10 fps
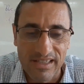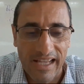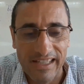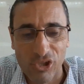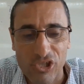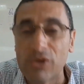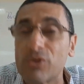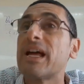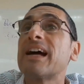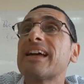En eso llega
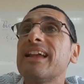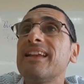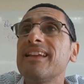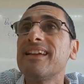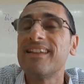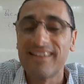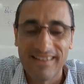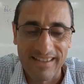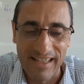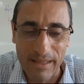un ángel
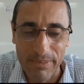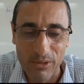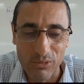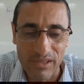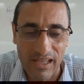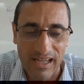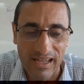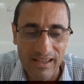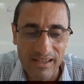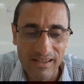y le
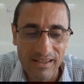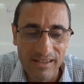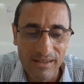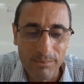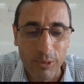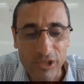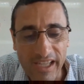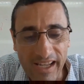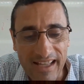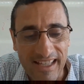pregunta, ¿por
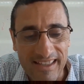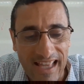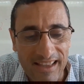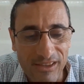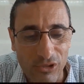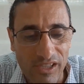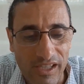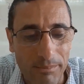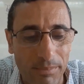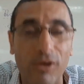qué gastas tanto
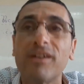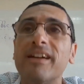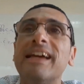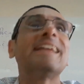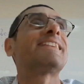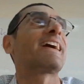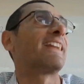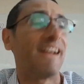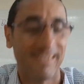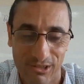tiempo en esta
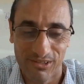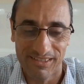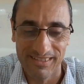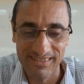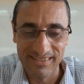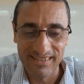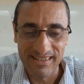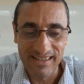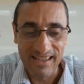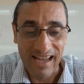creación?
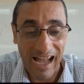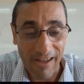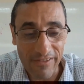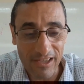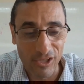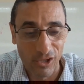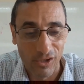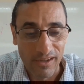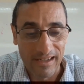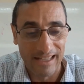¿Has
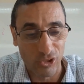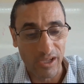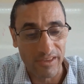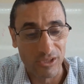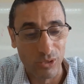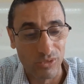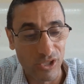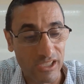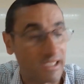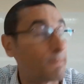visto las hojas de
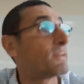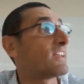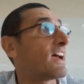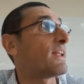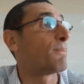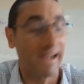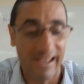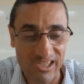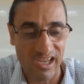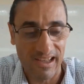instrucciones especiales
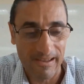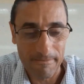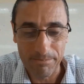para ella?